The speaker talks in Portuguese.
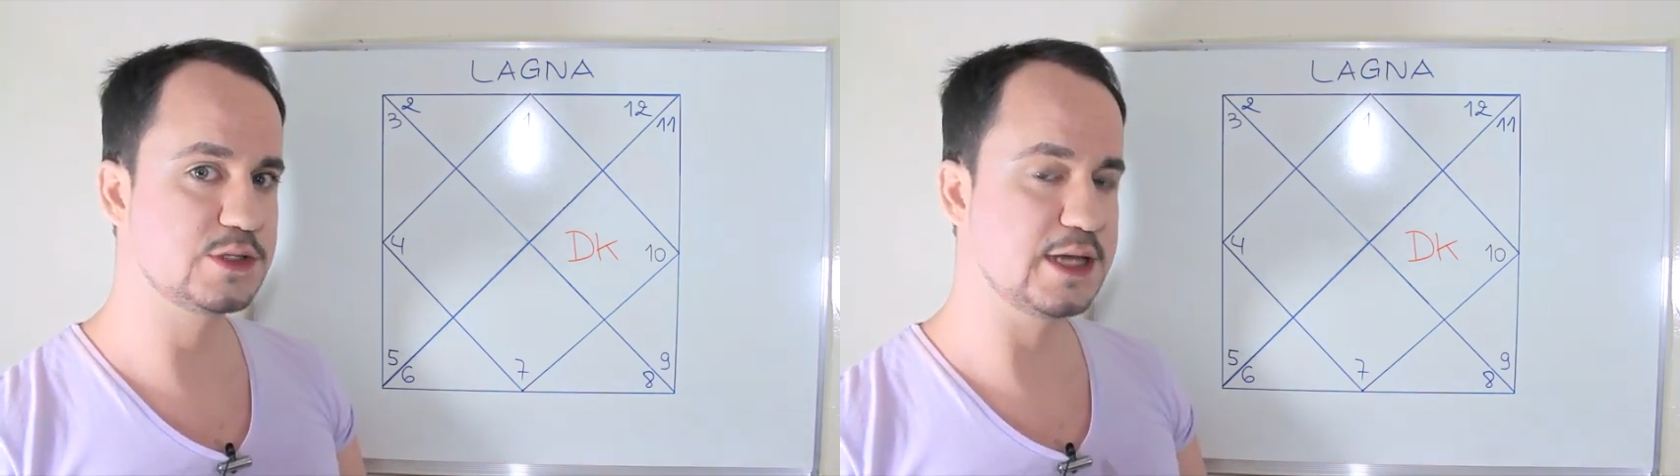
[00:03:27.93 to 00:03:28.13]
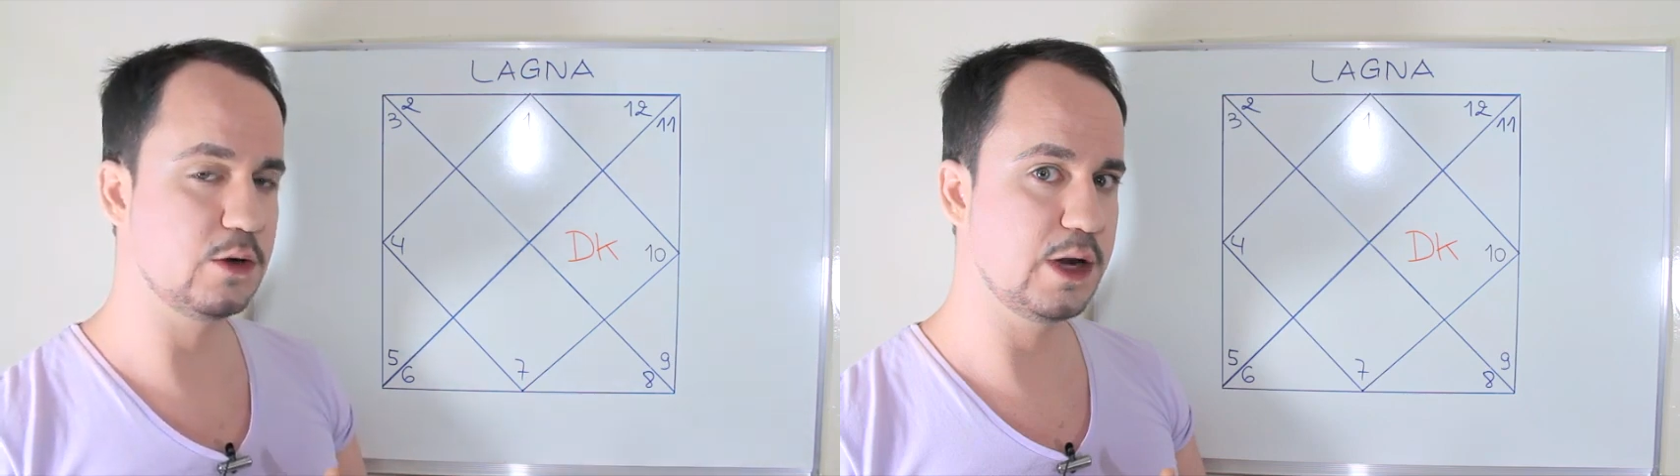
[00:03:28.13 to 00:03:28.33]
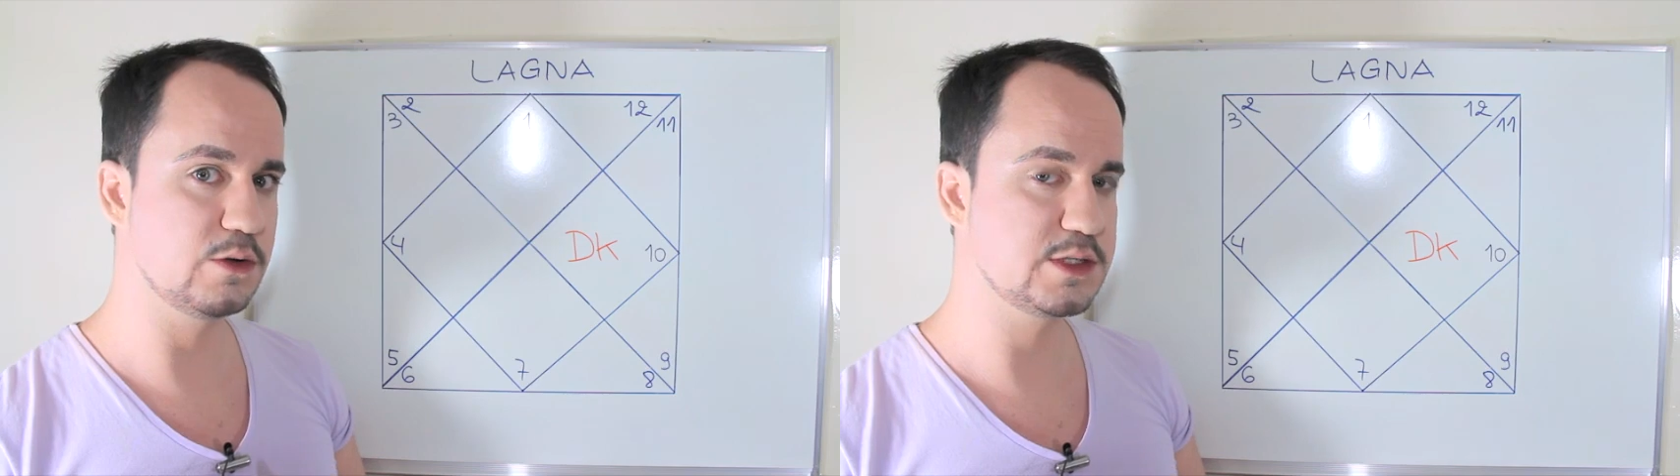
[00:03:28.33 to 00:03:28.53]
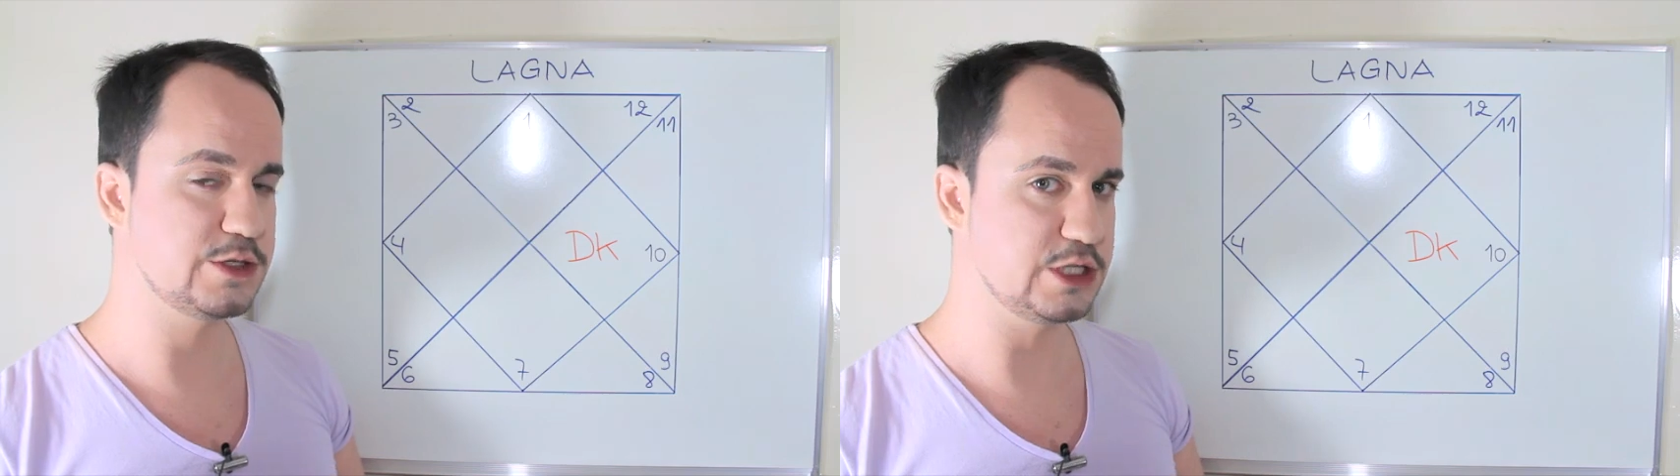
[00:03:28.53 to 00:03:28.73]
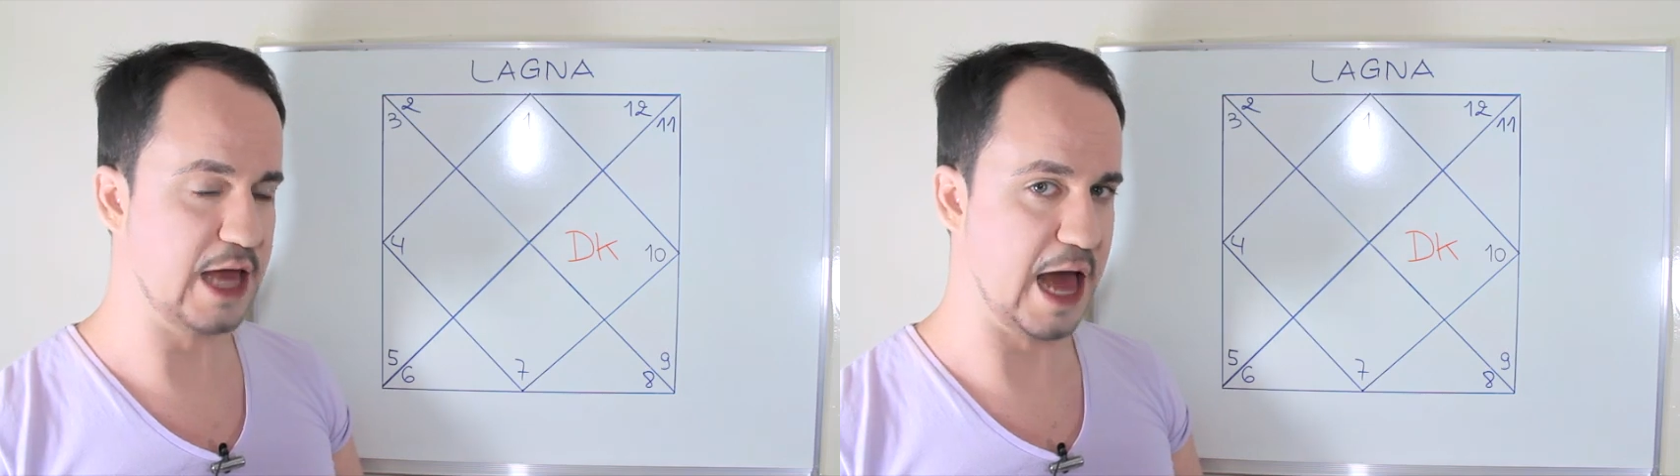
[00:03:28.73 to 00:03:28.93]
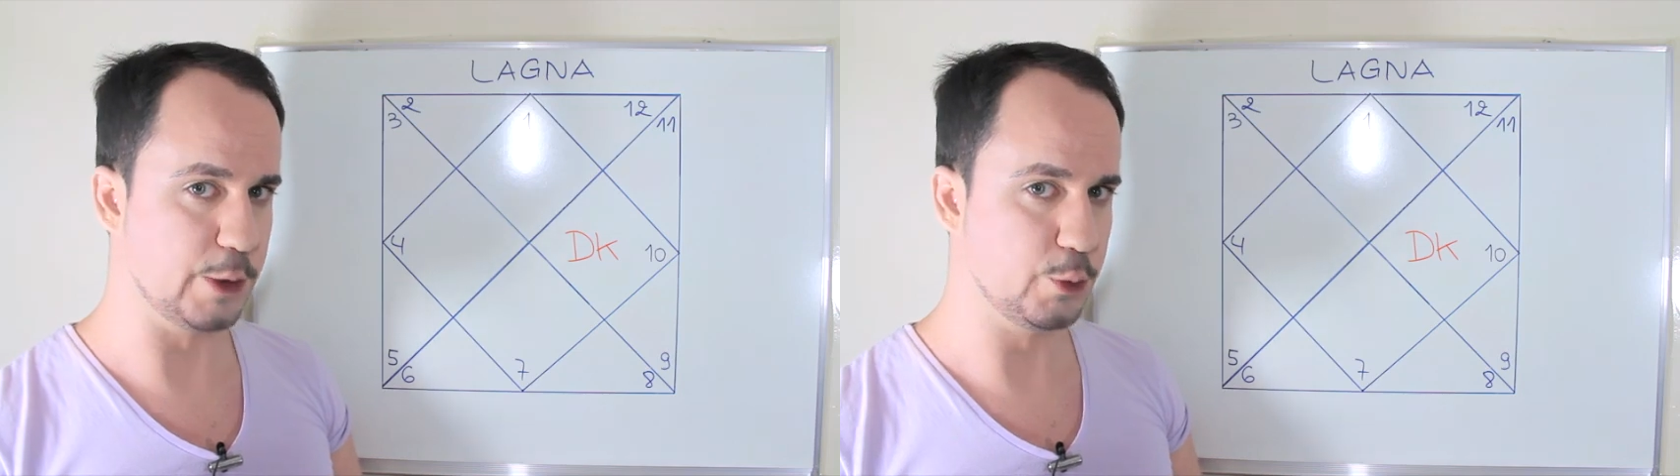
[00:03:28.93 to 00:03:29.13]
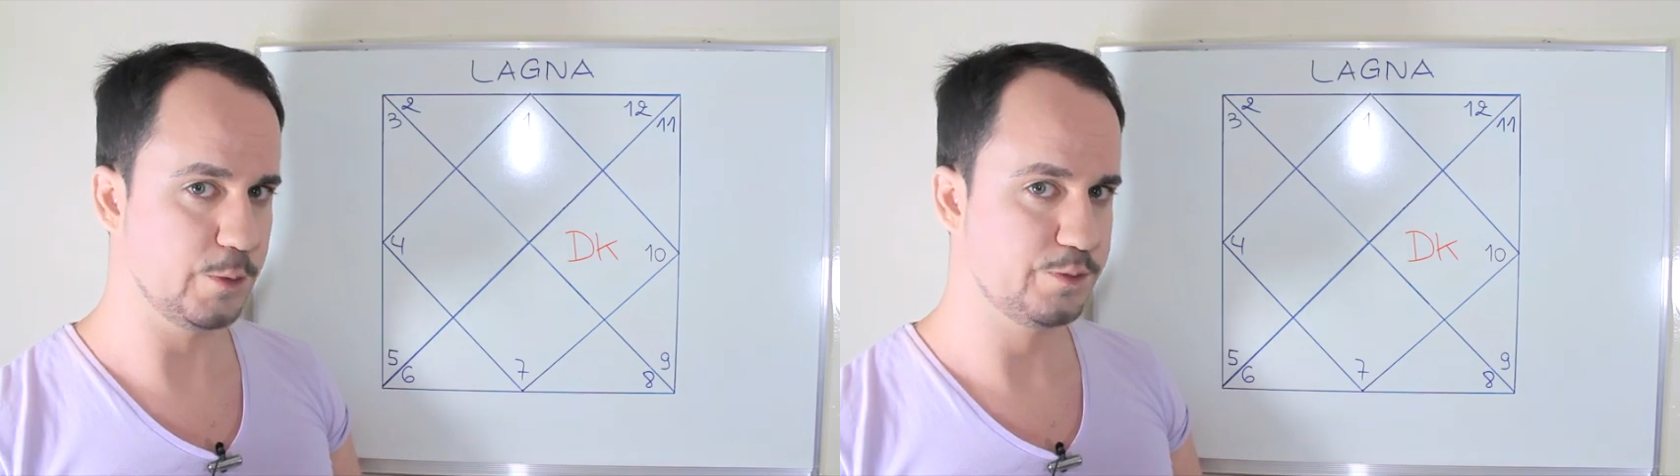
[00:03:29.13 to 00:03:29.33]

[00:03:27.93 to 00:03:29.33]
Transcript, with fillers: Zero Grau Sagitário.